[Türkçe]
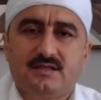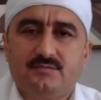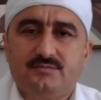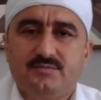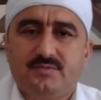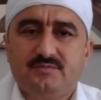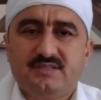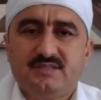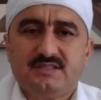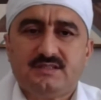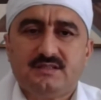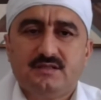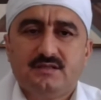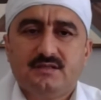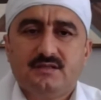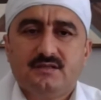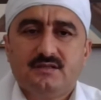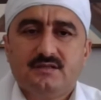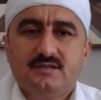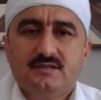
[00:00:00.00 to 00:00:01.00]
Rabbimiz
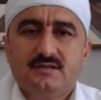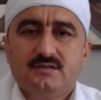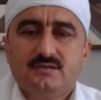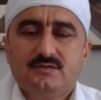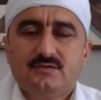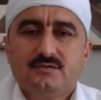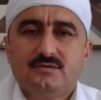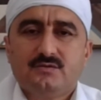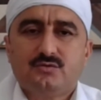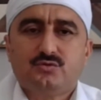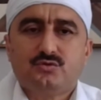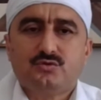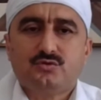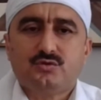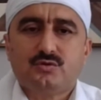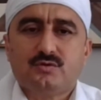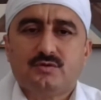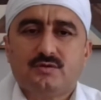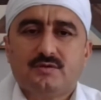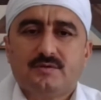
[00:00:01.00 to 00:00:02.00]

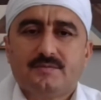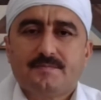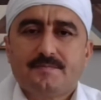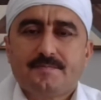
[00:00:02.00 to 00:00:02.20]
küçücük